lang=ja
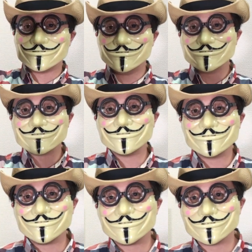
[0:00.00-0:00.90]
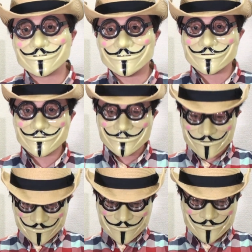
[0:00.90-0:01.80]
電車の中でとかでも
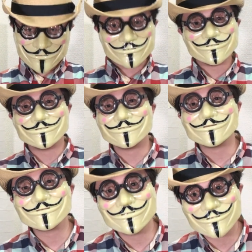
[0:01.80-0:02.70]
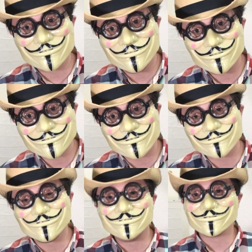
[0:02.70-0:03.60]
こうポチポチしてませんか？そ
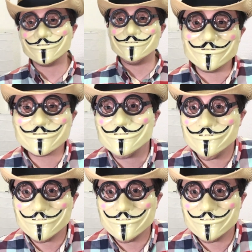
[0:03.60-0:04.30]
れ、あとはお手